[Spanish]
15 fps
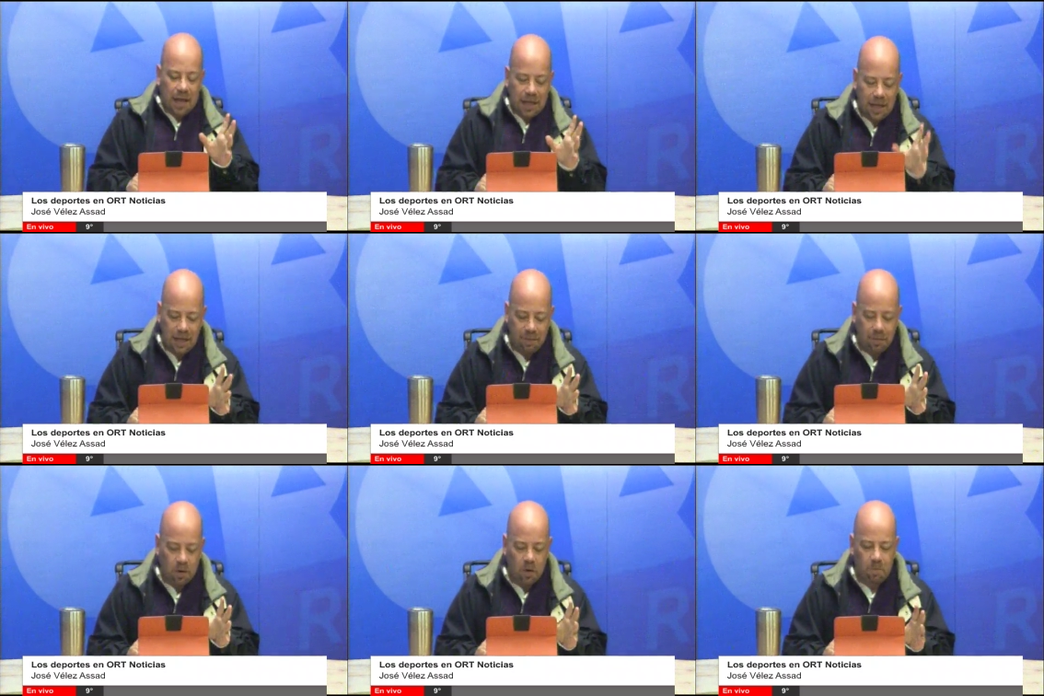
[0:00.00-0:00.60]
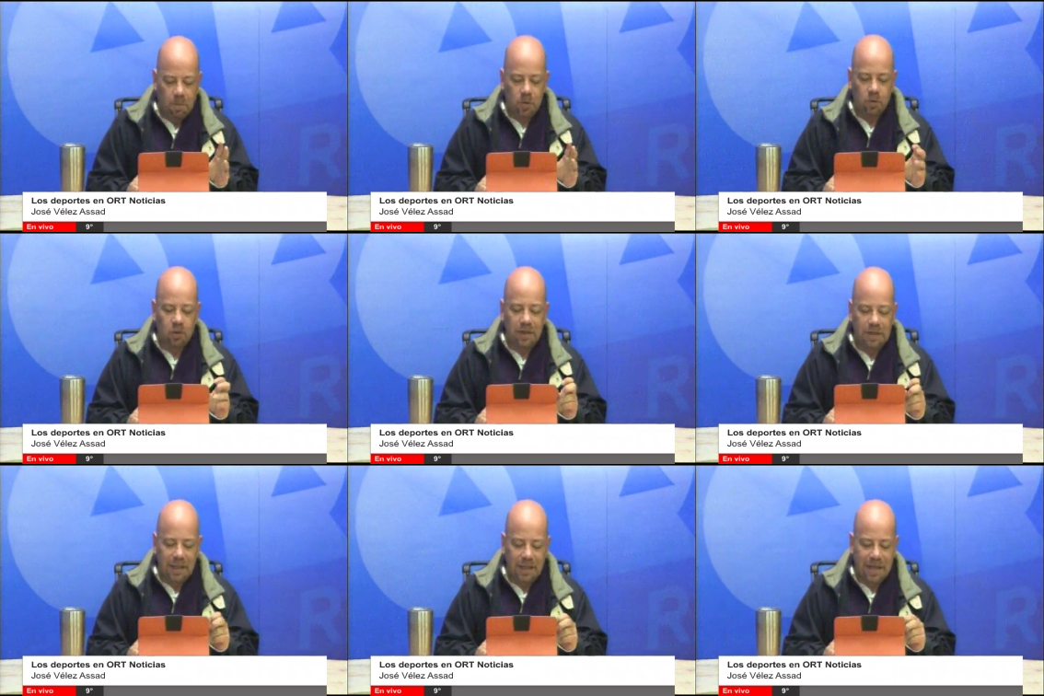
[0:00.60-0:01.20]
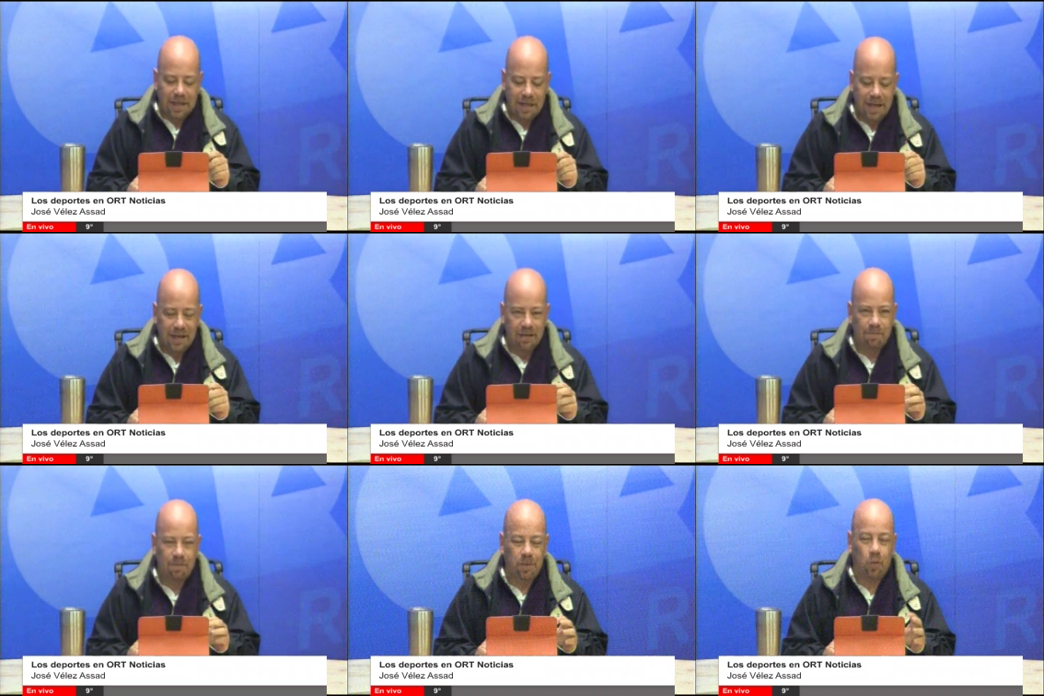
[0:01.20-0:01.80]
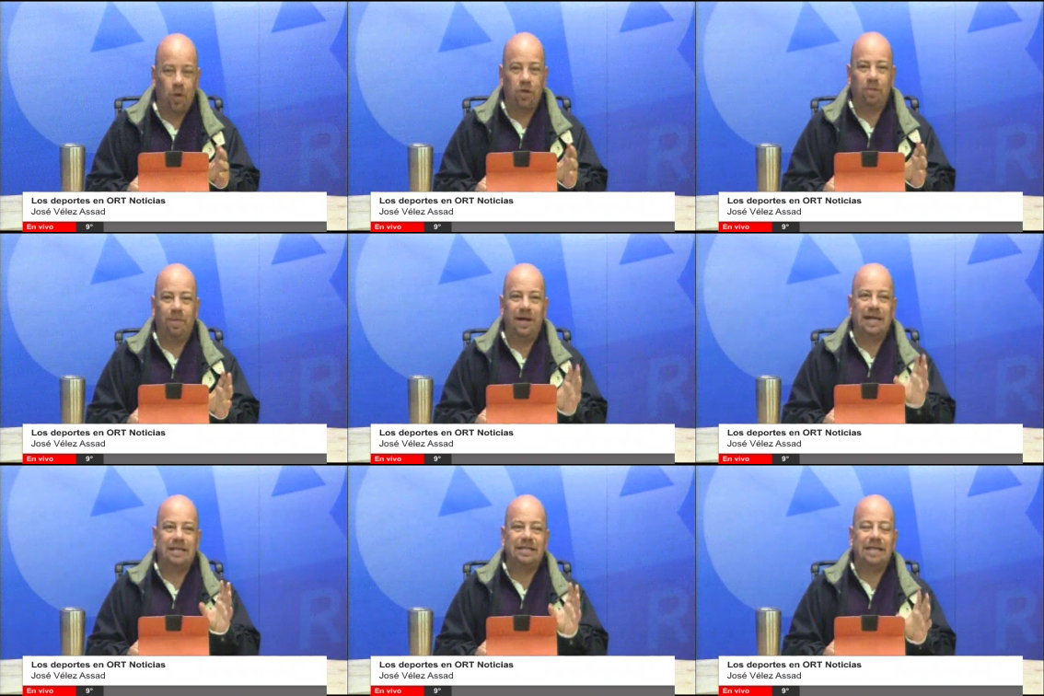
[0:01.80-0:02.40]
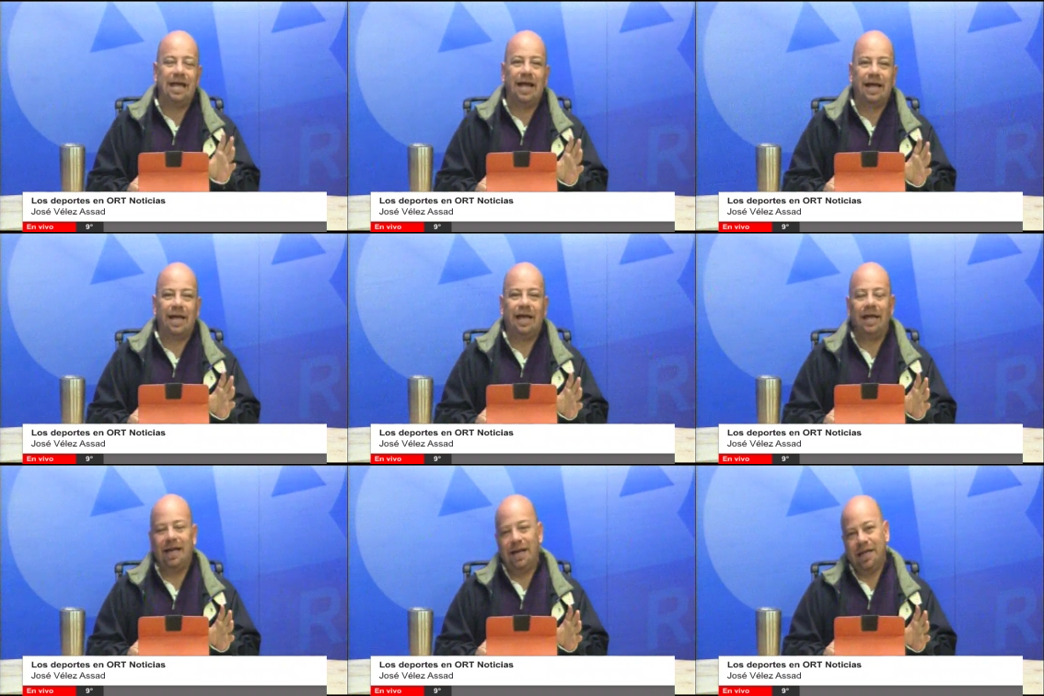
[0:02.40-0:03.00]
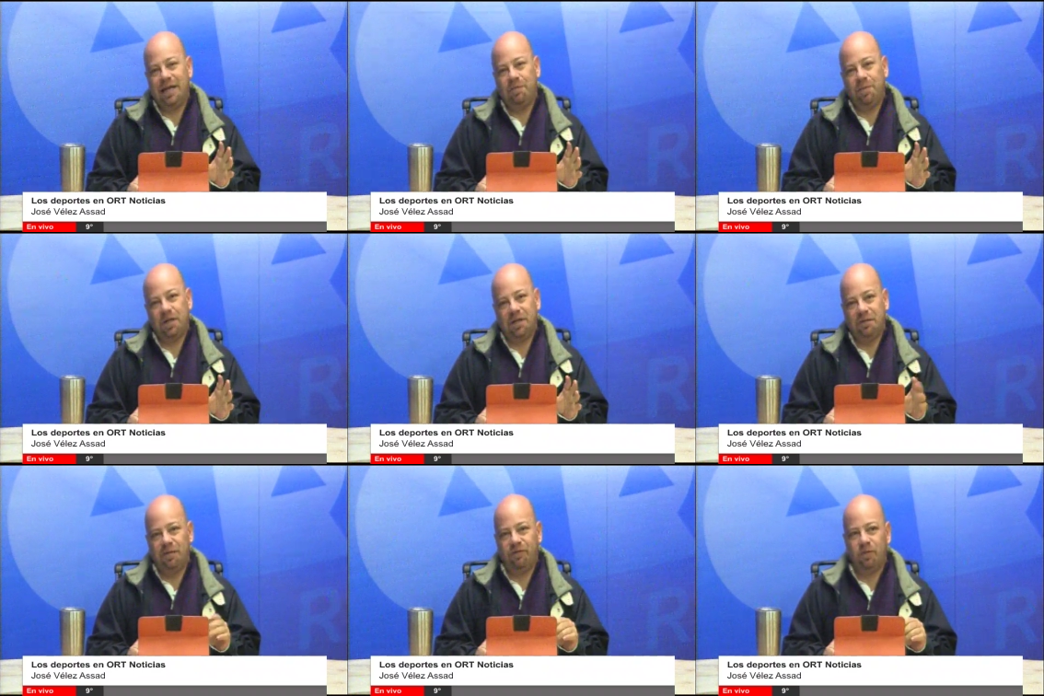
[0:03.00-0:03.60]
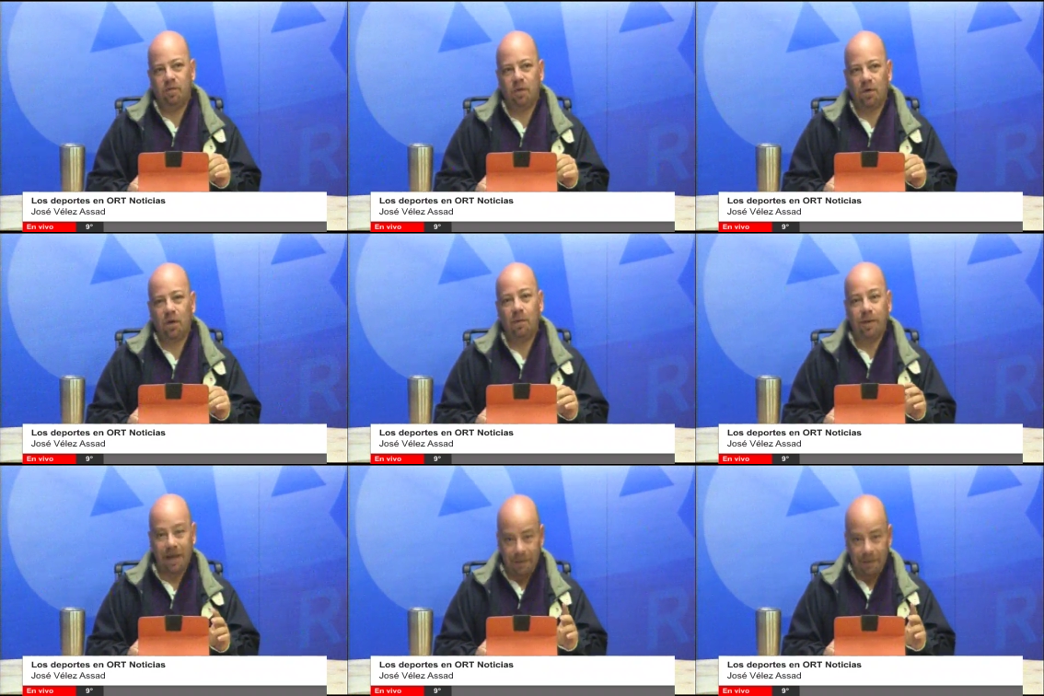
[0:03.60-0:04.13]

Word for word: Y por lo pronto el día de ayer, cuando parecía que el equipo del Tema Fútbol Club,